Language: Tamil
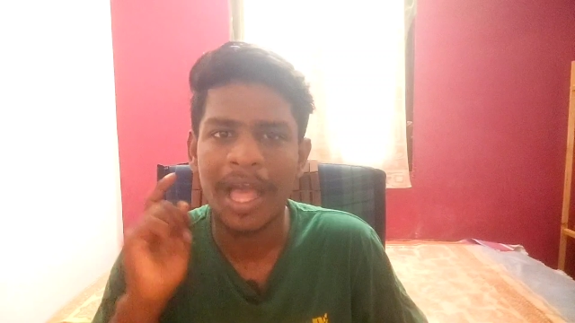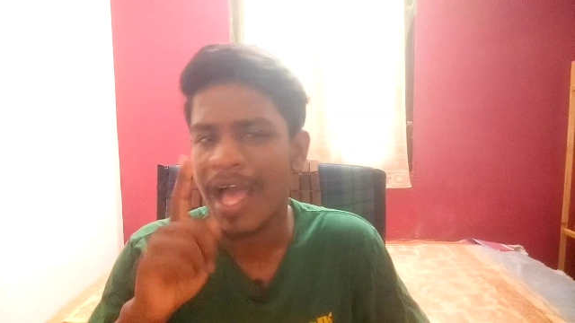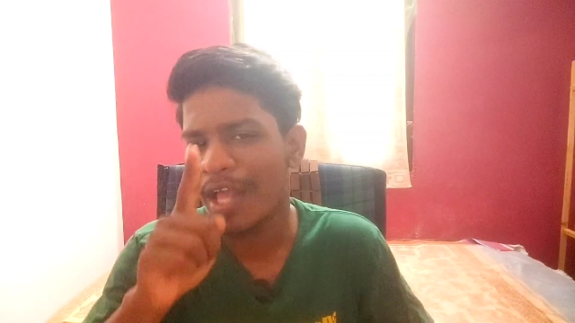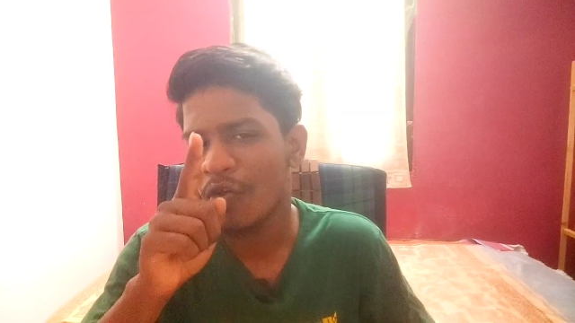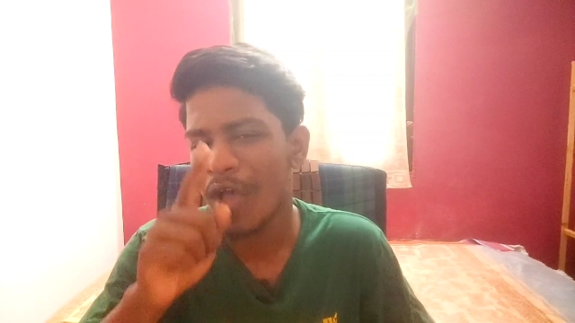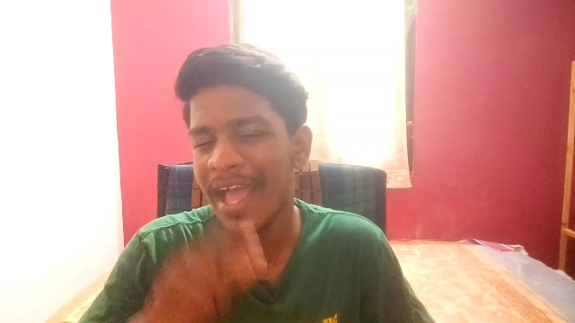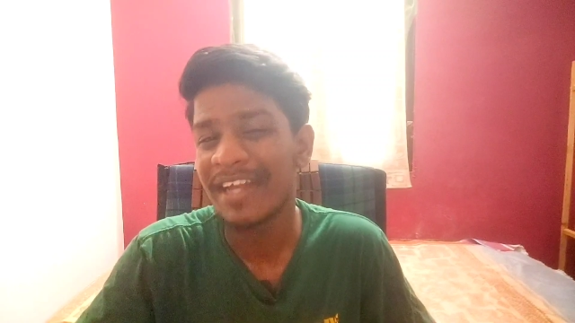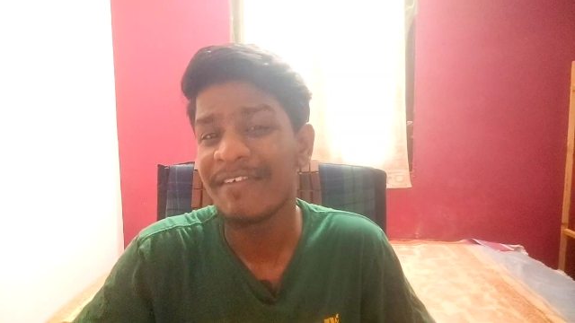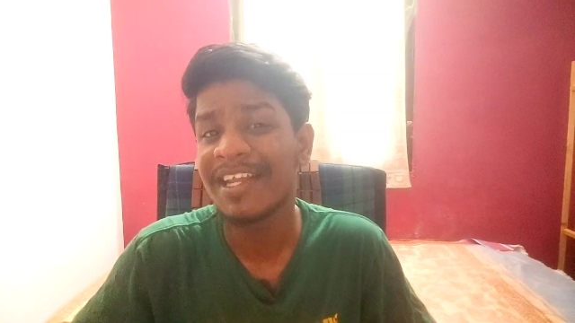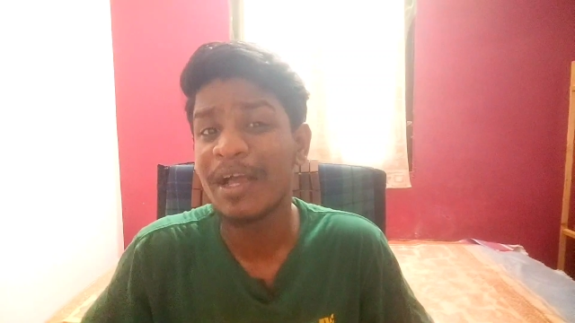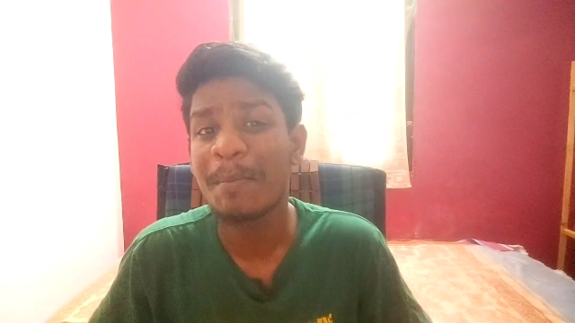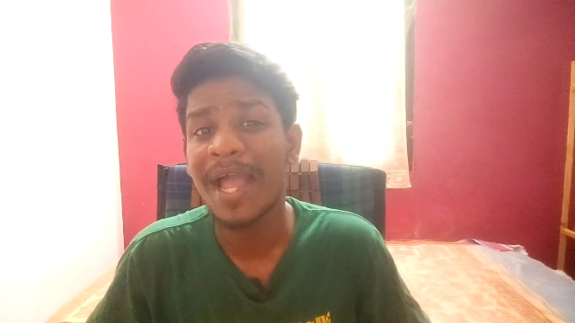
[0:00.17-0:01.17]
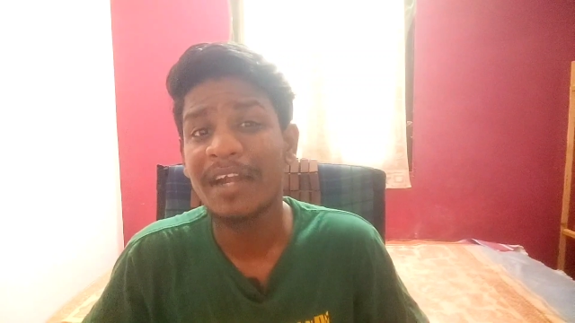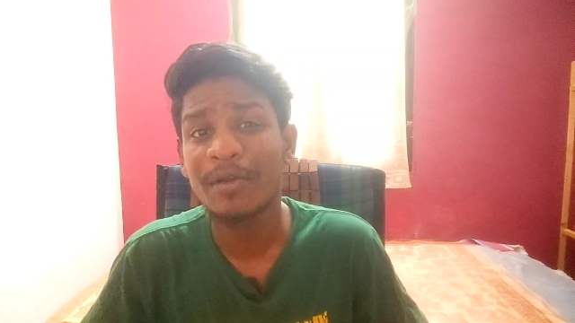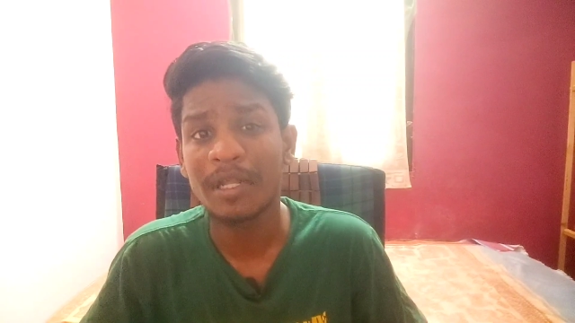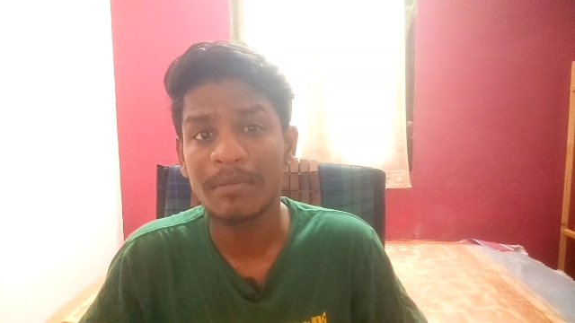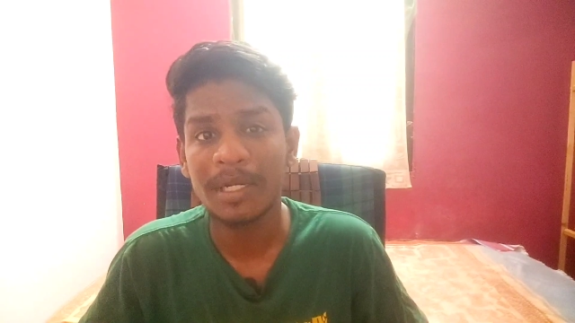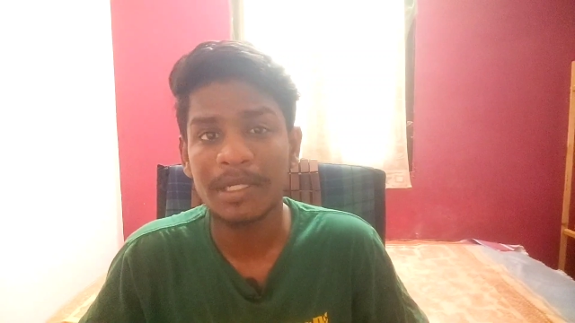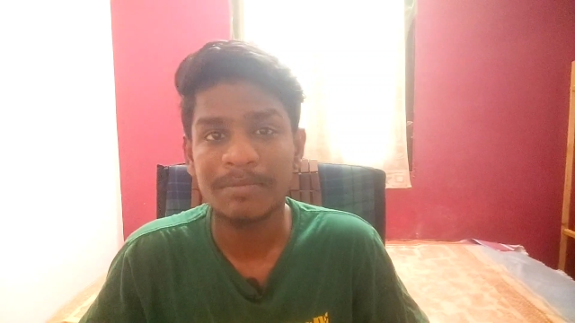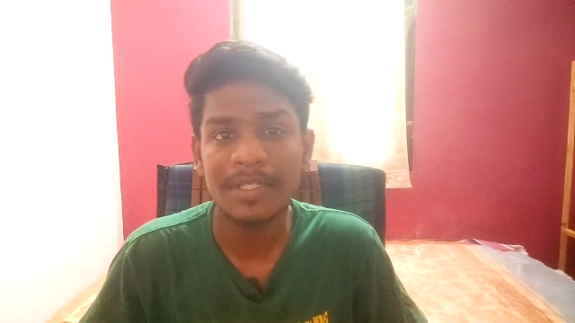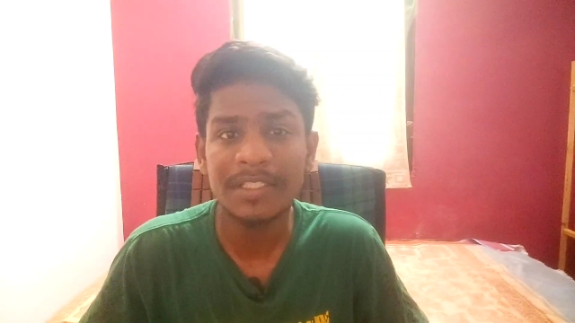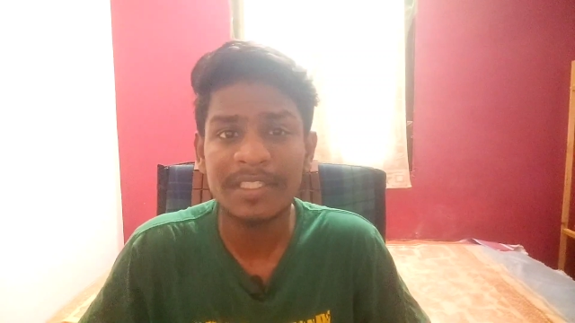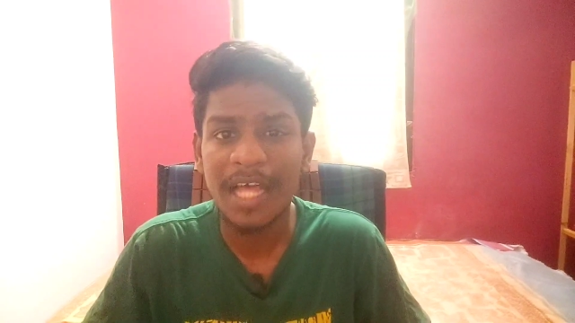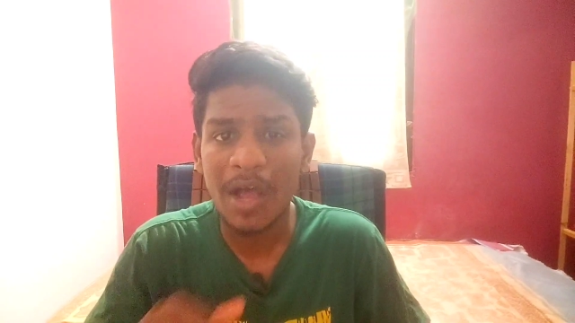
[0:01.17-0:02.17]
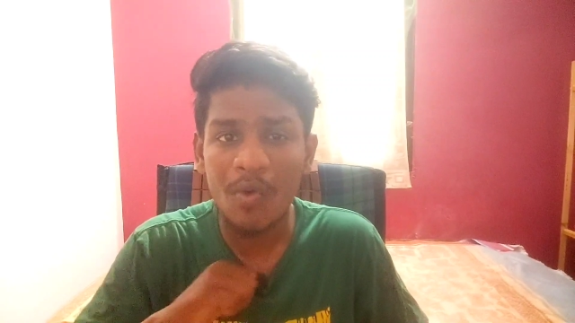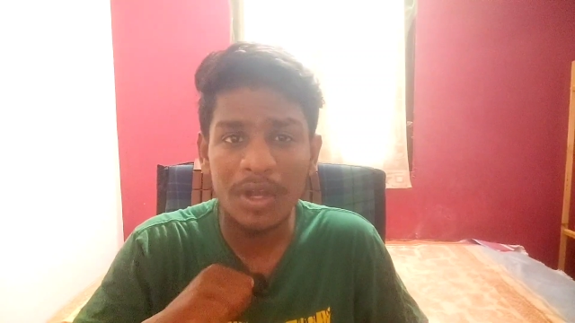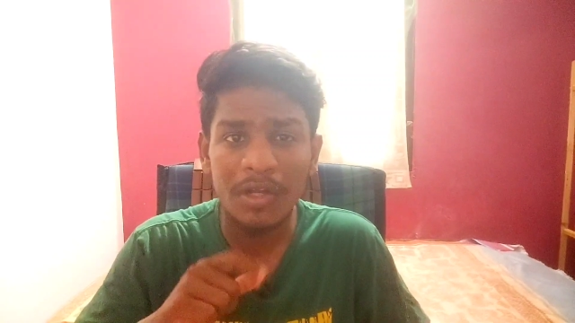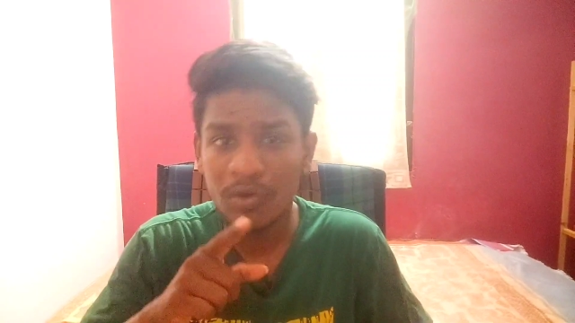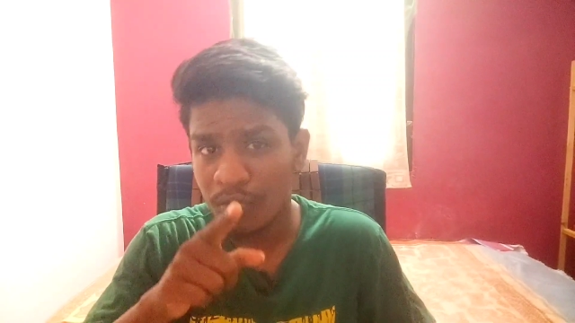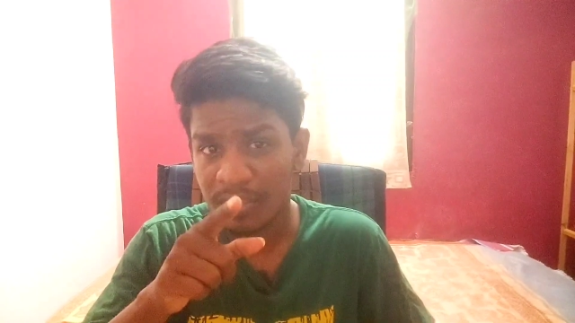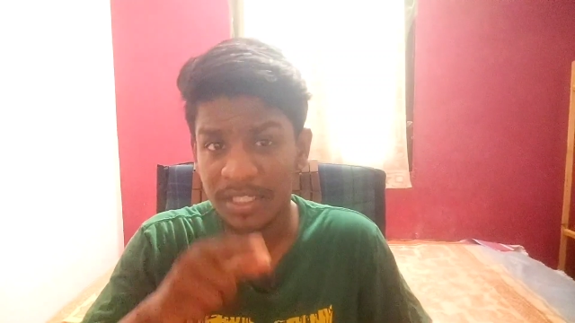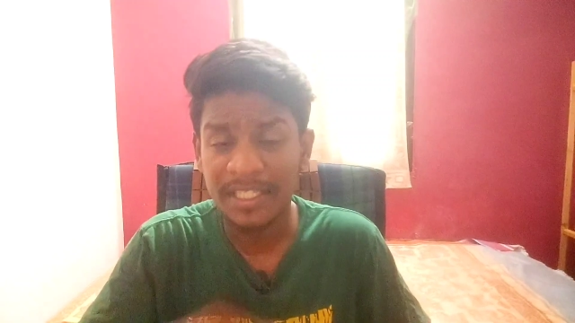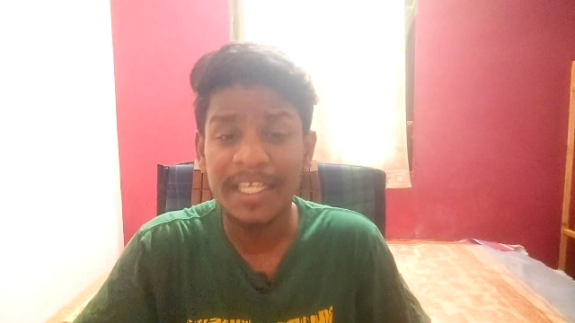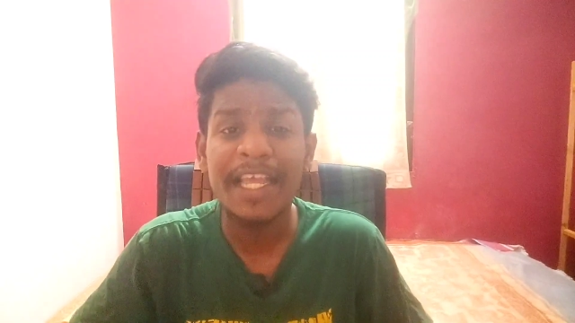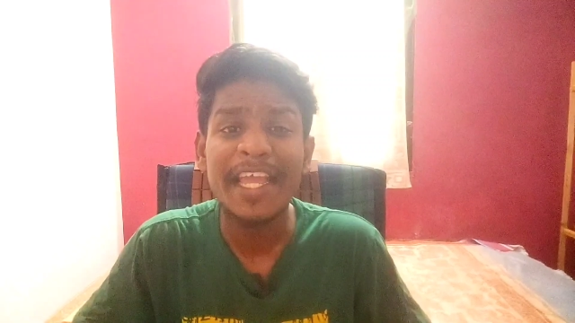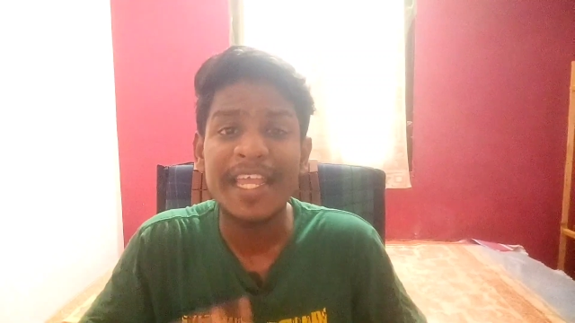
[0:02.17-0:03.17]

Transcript: ஹலோ ஹேண்ட் வெல்கம் பேக் டு நண்பன் எக்ஸ்பிரஸ் நான் உங்கள் கோகுல் சக்தி